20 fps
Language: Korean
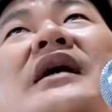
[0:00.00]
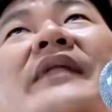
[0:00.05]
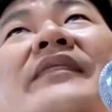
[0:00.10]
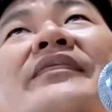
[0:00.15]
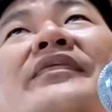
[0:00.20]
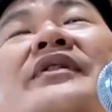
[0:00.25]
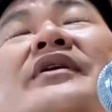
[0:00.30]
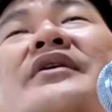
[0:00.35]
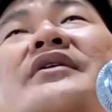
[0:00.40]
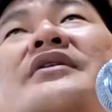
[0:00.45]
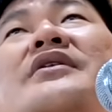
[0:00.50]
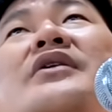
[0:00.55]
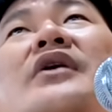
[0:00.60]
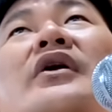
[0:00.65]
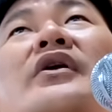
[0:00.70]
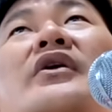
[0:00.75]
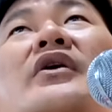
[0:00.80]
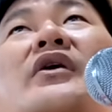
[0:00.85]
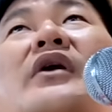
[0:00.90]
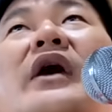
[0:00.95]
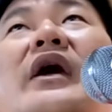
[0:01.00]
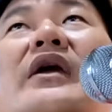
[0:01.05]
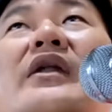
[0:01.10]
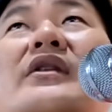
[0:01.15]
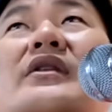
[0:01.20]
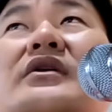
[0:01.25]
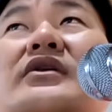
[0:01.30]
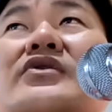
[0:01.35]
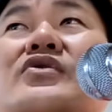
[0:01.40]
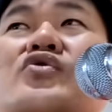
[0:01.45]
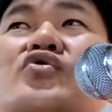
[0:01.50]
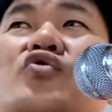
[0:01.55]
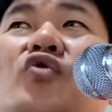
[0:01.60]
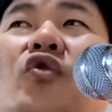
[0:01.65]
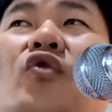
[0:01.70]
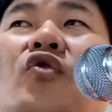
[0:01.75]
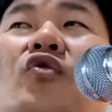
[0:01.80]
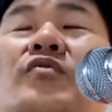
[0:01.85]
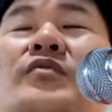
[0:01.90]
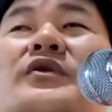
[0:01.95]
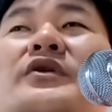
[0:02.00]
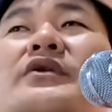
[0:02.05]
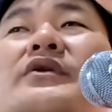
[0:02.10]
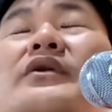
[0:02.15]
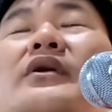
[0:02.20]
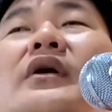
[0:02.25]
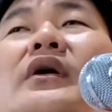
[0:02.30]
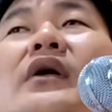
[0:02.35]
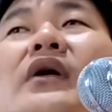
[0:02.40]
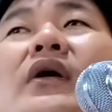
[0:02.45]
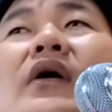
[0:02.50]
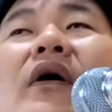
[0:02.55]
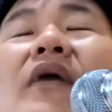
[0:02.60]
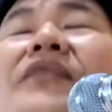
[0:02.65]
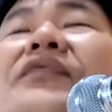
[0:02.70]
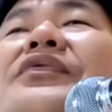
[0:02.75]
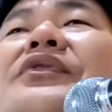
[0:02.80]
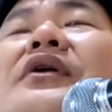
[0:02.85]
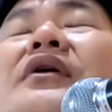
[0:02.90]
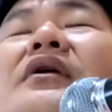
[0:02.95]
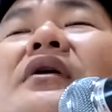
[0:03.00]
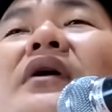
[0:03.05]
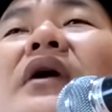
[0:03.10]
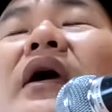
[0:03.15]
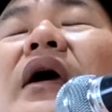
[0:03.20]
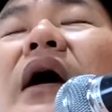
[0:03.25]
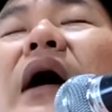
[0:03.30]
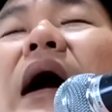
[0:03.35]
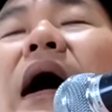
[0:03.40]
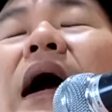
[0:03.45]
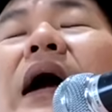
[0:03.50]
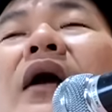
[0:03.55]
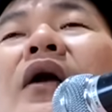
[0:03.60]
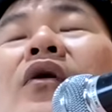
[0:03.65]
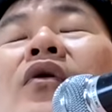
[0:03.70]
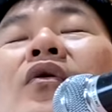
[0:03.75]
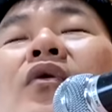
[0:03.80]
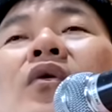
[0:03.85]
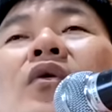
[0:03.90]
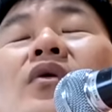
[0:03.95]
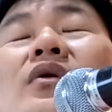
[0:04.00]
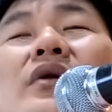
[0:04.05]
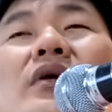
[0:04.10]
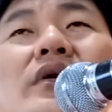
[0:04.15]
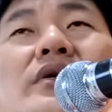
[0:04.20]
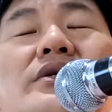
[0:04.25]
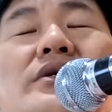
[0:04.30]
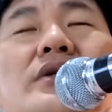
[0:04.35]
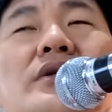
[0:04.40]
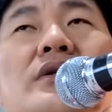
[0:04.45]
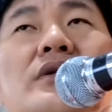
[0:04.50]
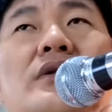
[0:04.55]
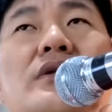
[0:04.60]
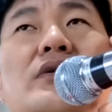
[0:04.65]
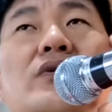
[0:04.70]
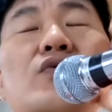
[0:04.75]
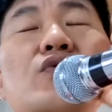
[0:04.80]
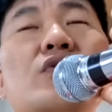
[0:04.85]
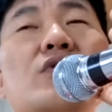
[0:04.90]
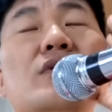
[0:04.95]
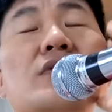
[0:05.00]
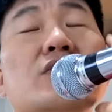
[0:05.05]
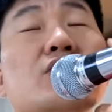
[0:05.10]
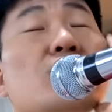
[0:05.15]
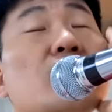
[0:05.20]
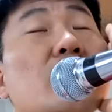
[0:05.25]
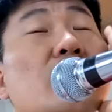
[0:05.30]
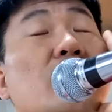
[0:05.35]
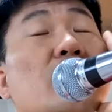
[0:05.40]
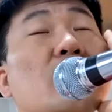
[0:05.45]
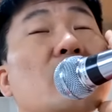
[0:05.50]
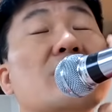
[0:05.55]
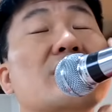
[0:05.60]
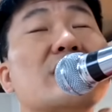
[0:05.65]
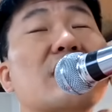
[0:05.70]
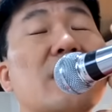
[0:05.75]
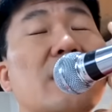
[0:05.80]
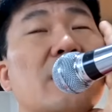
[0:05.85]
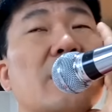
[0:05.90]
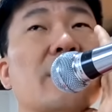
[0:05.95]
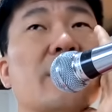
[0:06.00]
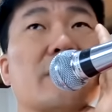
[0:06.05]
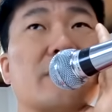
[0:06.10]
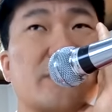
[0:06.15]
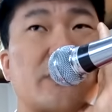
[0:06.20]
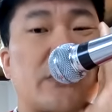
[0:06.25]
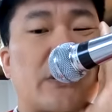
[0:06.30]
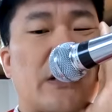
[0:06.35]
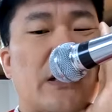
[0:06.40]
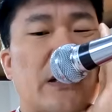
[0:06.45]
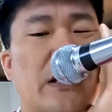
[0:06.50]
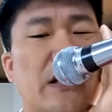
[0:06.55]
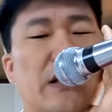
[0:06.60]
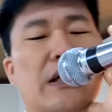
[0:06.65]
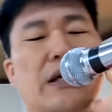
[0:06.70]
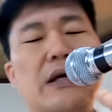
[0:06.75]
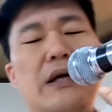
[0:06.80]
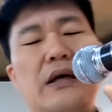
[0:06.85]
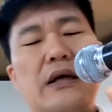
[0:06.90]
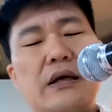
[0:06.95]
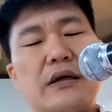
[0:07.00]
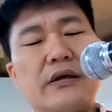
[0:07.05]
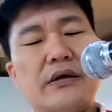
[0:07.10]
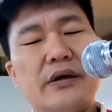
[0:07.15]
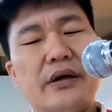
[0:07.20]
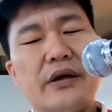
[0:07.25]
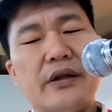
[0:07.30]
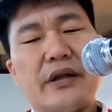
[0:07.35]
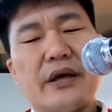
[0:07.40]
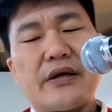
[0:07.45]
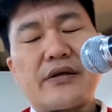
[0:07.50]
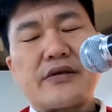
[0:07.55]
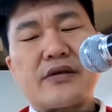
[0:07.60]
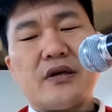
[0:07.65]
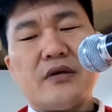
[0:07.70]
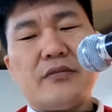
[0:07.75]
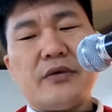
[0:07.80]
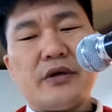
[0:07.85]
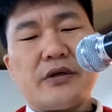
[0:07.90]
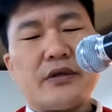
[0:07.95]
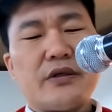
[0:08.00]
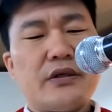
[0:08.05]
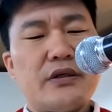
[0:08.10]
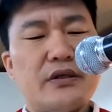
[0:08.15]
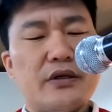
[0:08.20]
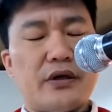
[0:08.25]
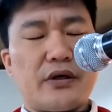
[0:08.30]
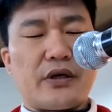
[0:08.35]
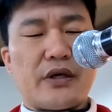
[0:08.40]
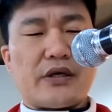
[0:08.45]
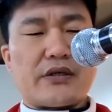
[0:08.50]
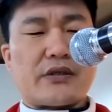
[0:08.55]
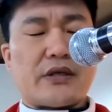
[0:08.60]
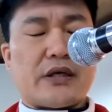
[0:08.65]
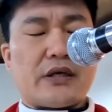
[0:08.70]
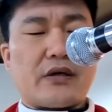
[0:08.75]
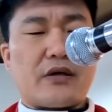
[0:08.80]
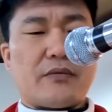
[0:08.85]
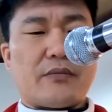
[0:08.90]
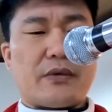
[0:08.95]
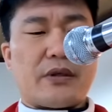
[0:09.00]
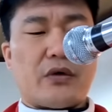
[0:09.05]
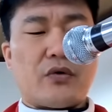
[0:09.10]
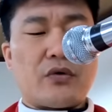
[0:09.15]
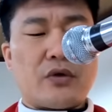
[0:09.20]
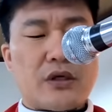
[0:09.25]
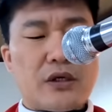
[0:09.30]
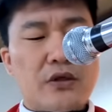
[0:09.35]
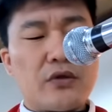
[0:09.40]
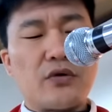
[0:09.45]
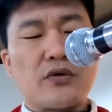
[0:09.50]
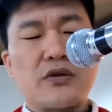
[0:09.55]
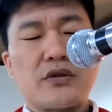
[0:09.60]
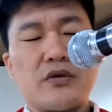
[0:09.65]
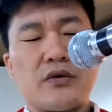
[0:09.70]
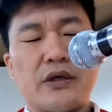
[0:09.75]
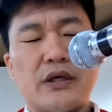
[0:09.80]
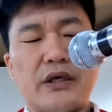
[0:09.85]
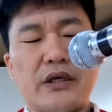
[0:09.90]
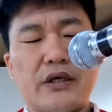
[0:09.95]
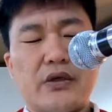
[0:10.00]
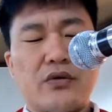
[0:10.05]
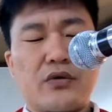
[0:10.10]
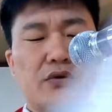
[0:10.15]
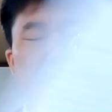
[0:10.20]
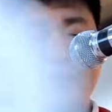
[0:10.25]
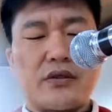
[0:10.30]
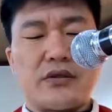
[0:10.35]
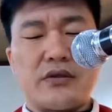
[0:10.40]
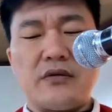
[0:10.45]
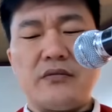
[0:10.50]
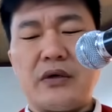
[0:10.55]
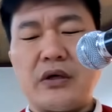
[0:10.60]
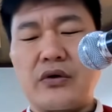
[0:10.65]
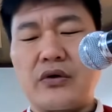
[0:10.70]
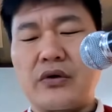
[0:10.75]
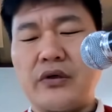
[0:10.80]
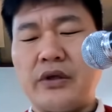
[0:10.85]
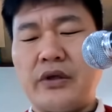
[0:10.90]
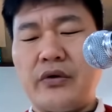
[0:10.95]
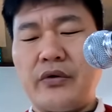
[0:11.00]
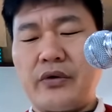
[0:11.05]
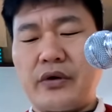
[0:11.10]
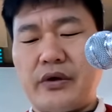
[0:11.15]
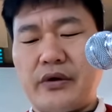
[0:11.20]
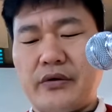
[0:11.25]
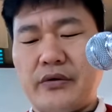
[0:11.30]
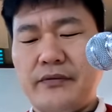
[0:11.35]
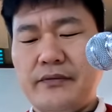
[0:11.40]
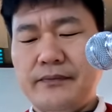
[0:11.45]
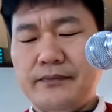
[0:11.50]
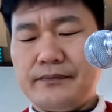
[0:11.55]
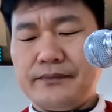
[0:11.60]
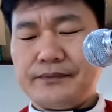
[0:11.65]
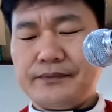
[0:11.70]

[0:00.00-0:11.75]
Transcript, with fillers: 않는 영역에 있는 좋음은 어떻게 알고 그것을 누리고 찾게 될 것인가? 그에 대한 설명을 여기에서 하는 겁니다. 오늘 1독서와 2독서는 바로 그 내용이에요.